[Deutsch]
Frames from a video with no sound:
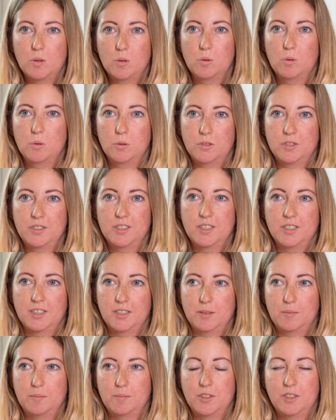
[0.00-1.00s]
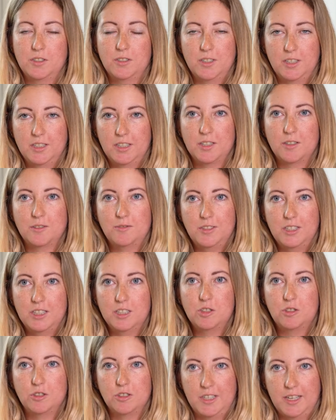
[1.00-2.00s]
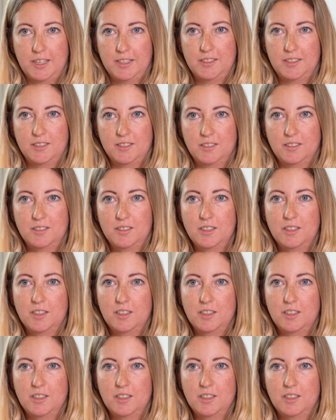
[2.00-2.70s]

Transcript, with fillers: und ähm, natürlich auch viele Studenten